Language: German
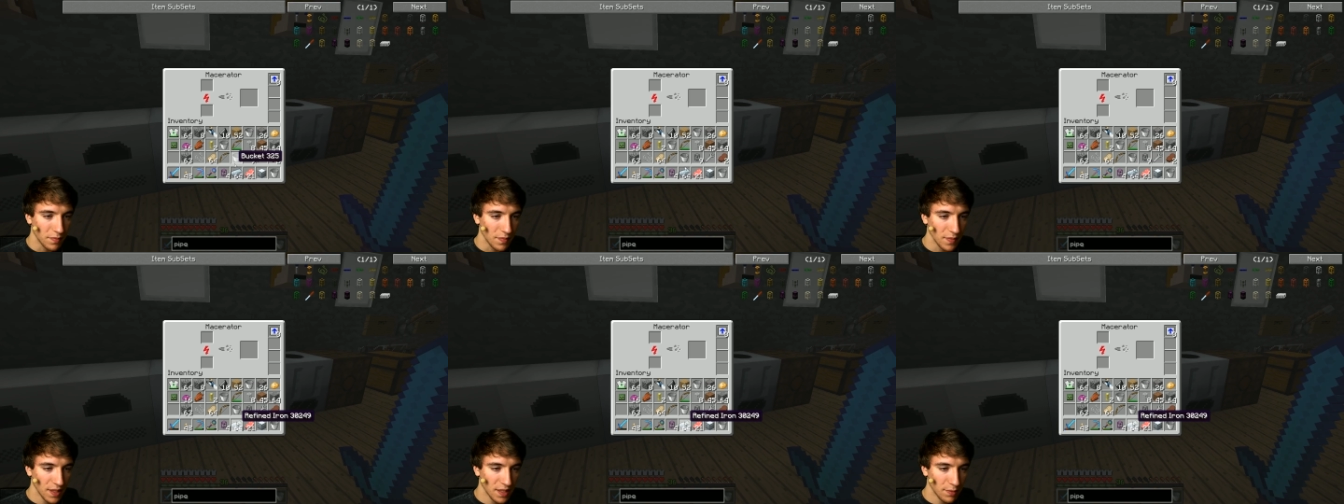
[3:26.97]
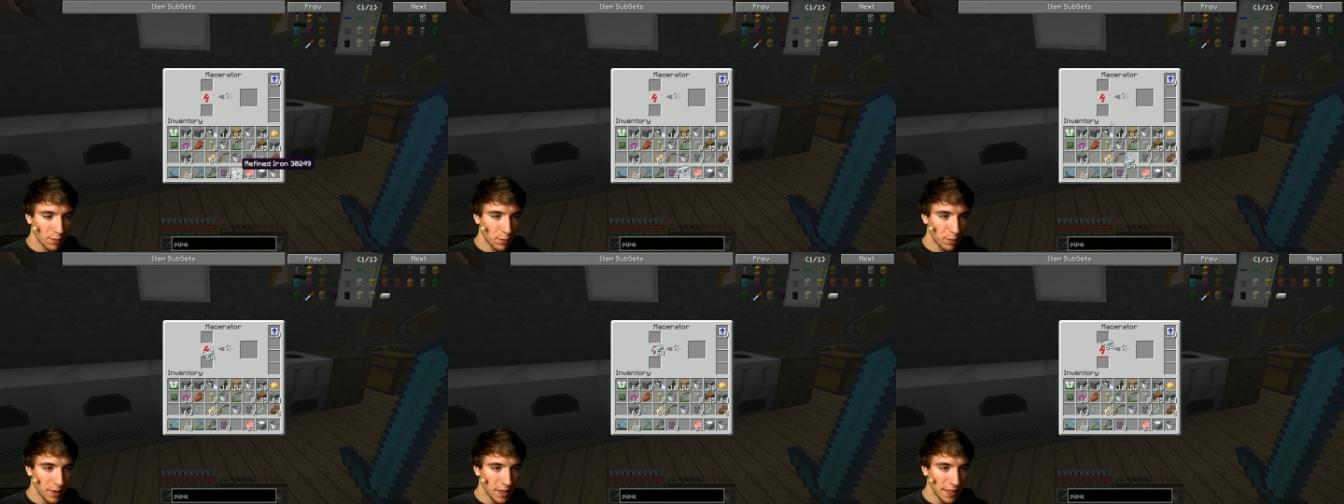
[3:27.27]
Das
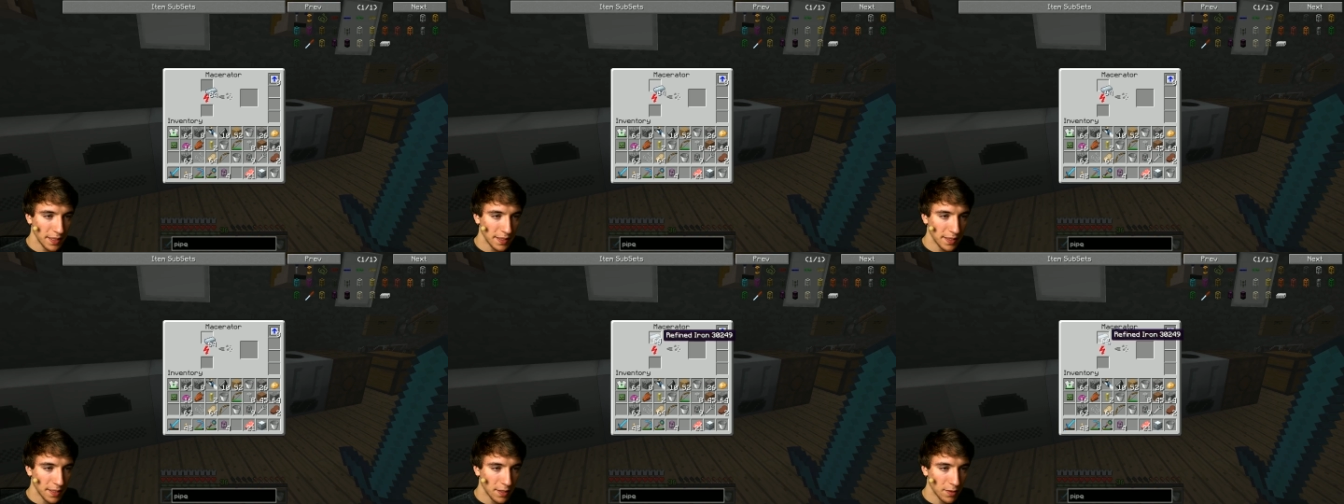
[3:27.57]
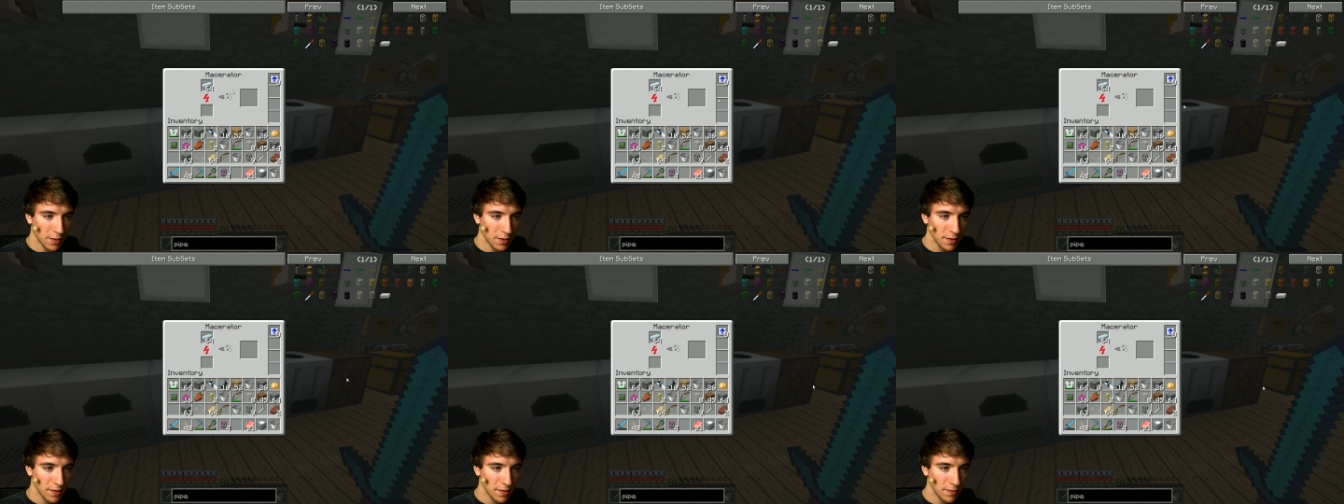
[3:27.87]
probiere ich jetzt
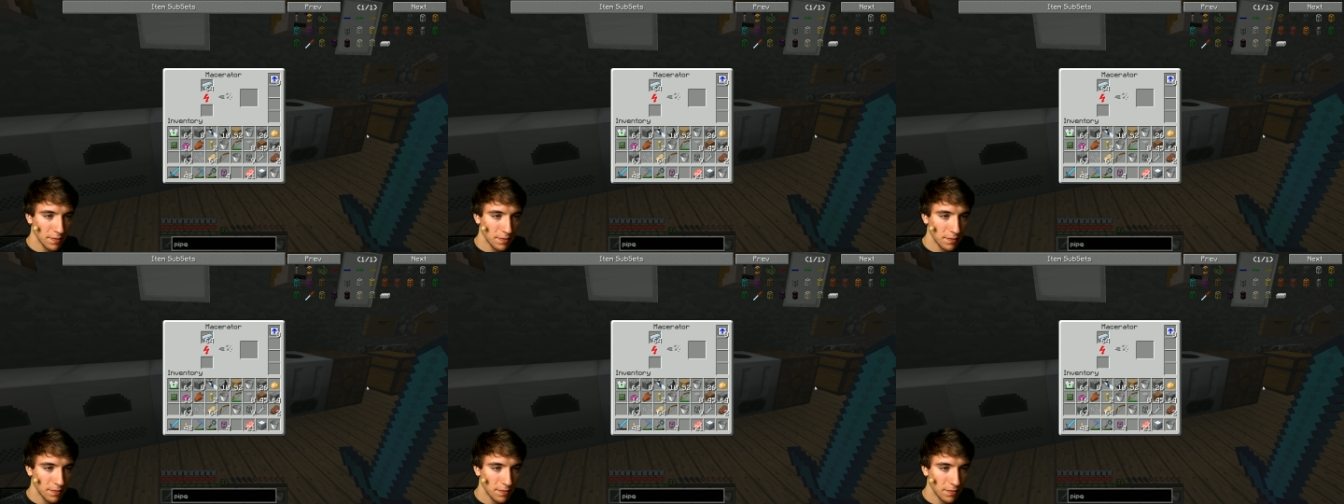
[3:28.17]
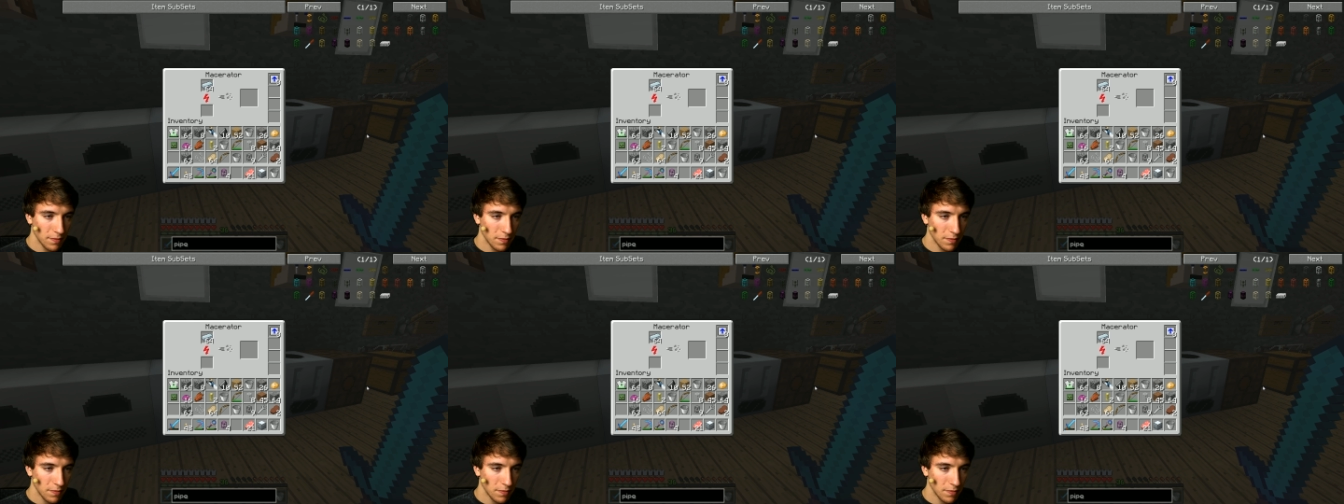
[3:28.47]
aus.
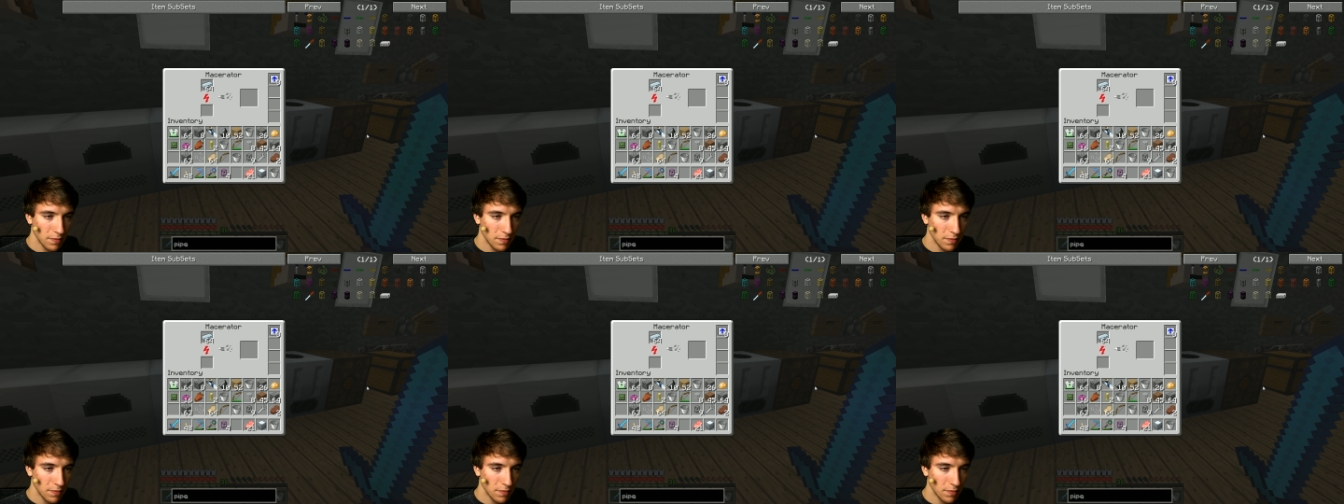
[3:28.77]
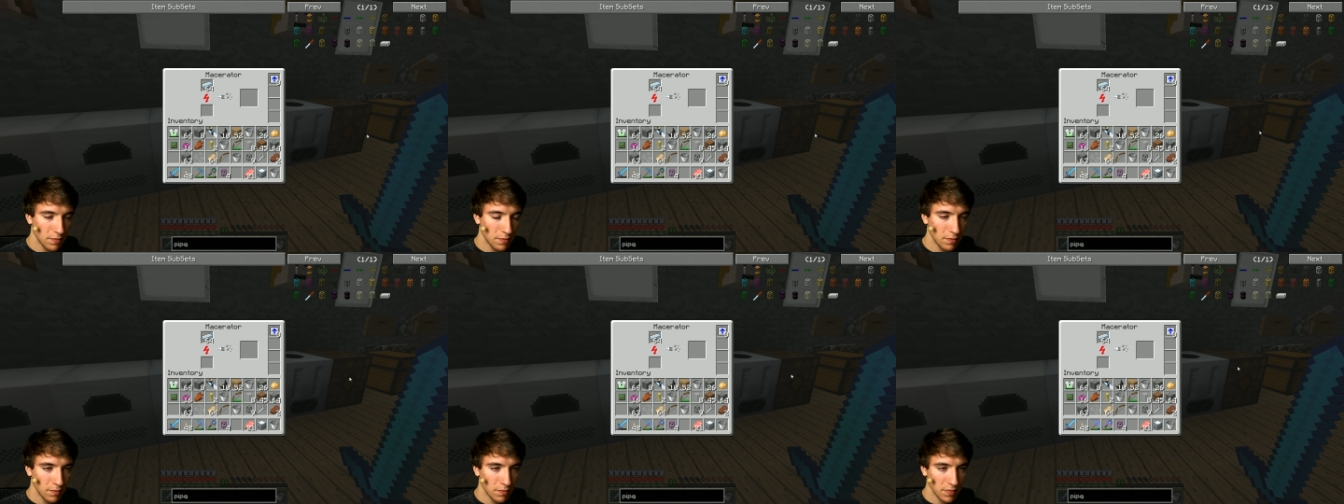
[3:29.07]

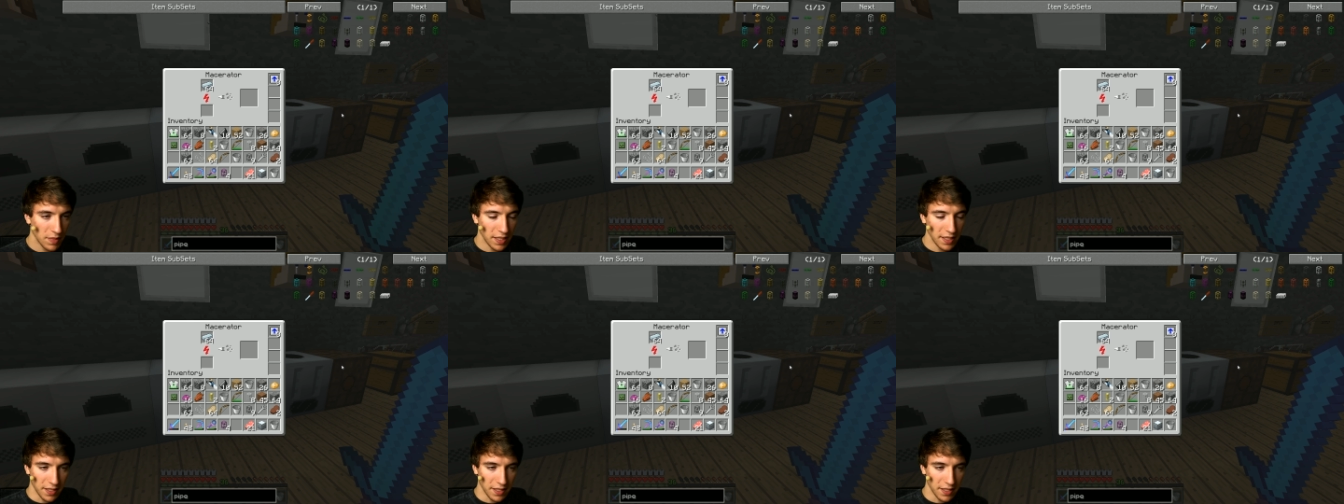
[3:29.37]
Geht